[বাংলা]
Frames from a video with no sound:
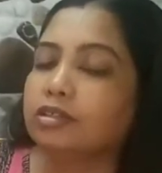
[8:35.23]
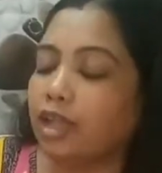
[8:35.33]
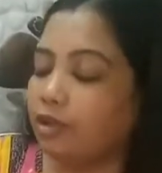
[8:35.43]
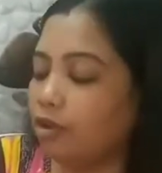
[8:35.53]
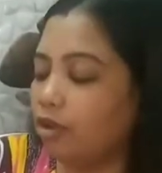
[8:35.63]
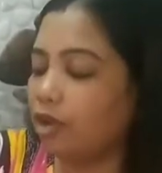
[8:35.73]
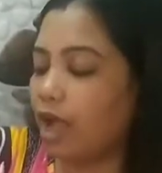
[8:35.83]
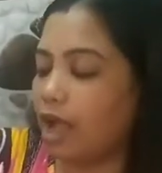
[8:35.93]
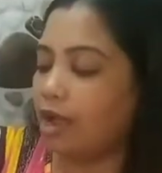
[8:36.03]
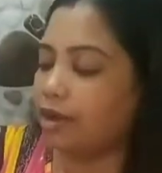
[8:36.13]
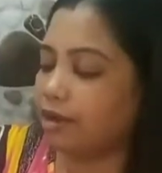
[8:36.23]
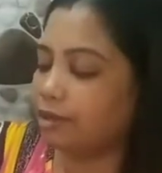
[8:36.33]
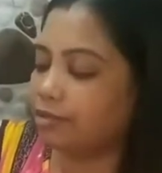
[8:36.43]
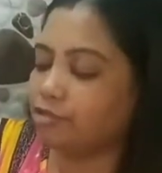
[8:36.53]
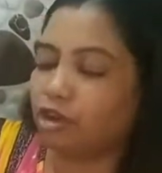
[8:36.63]
যাই হোক আর
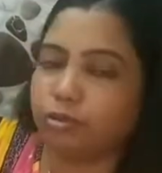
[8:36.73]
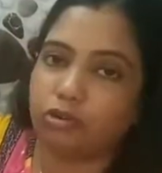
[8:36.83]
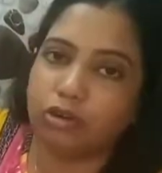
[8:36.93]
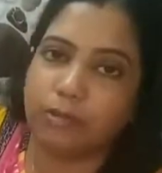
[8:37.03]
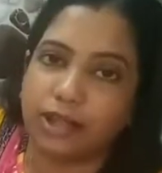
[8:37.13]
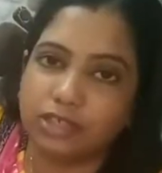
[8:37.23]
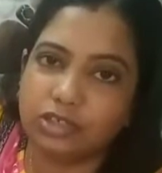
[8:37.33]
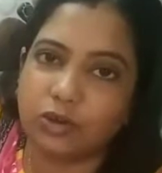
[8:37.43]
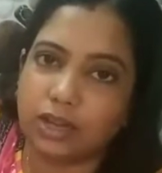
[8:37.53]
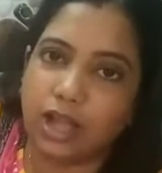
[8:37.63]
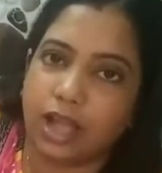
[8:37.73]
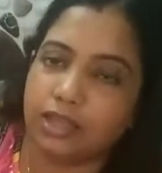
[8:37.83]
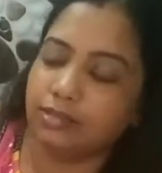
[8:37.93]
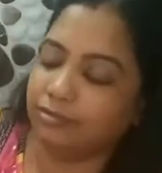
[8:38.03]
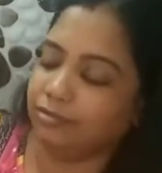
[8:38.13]
ঝটপট করে ভাজি কটা খাই